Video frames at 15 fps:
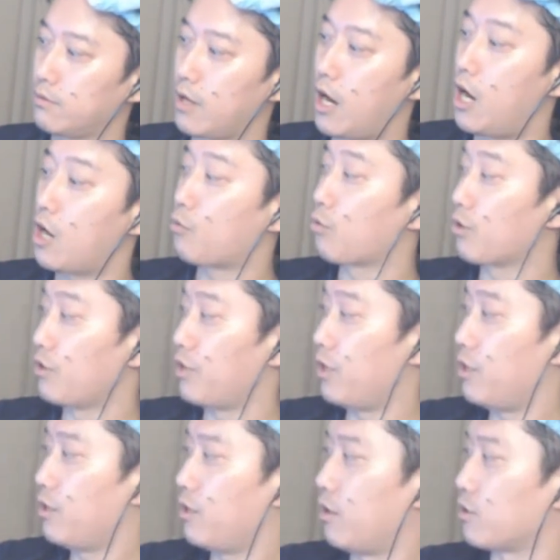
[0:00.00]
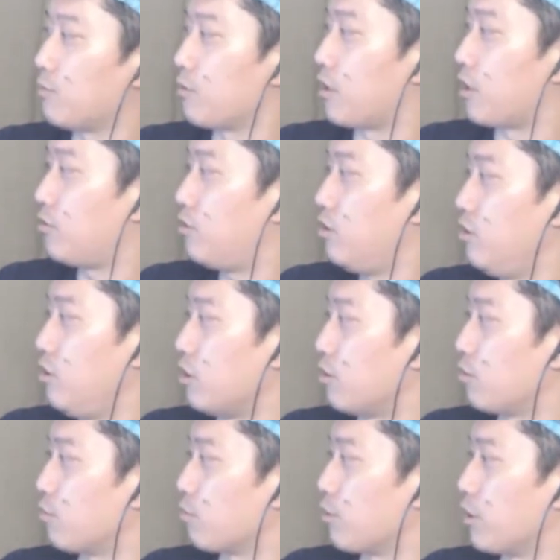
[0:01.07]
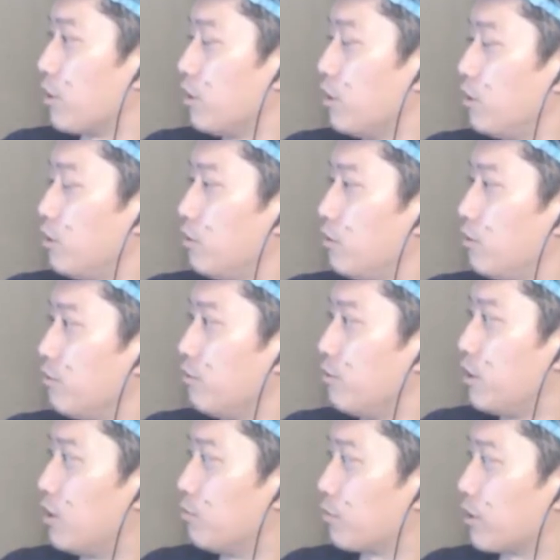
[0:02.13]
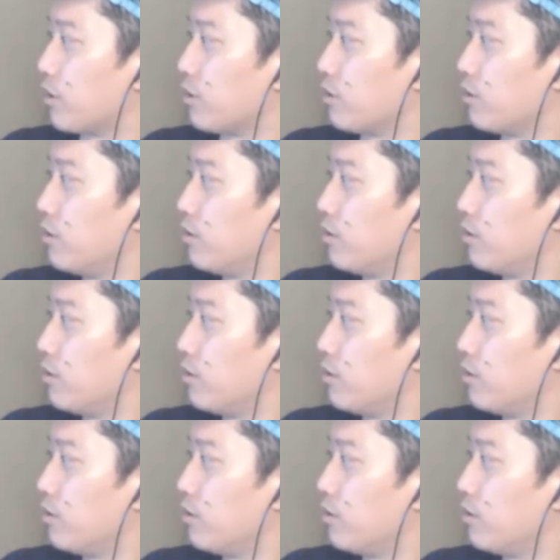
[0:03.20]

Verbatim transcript: ああ、これね。あ、そういえば買ってねえや、俺、これ。流派同権。